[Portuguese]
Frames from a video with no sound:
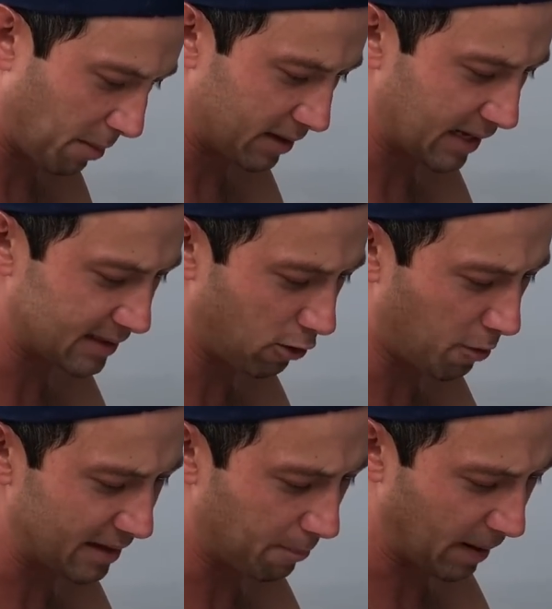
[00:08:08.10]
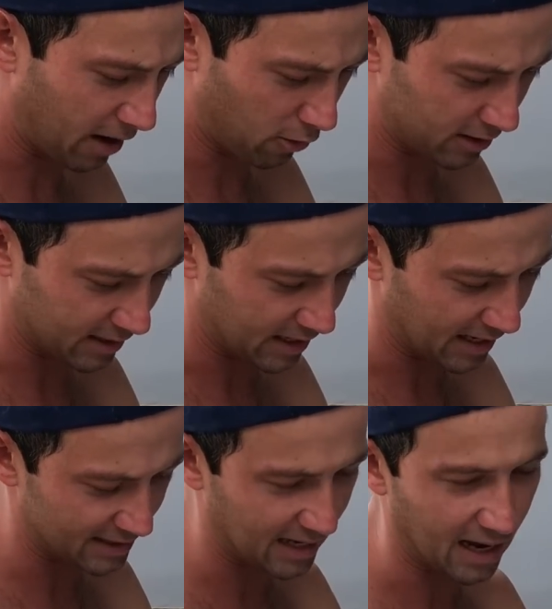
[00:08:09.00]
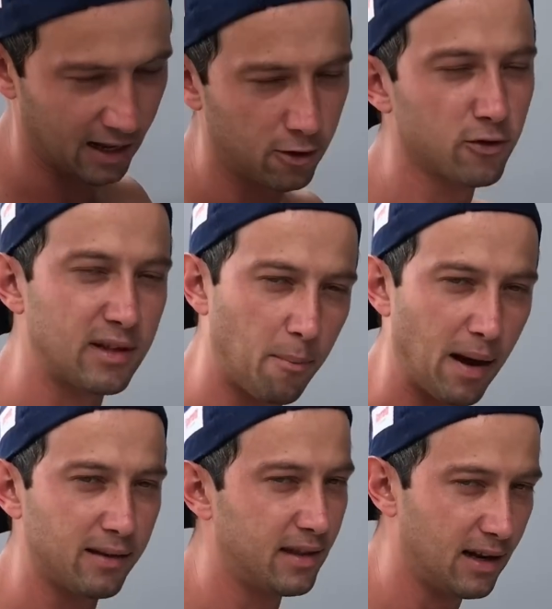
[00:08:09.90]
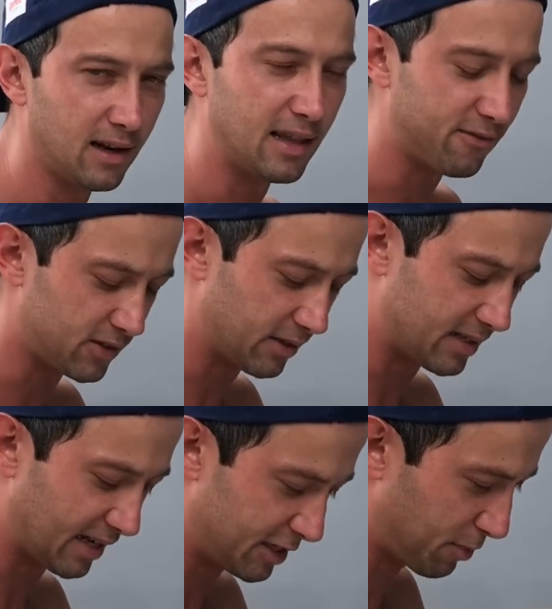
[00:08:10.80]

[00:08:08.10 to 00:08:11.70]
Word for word: mandar essa encomenda para nós aqui, e esse carinho no trabalho dele, ele deve ser um excelente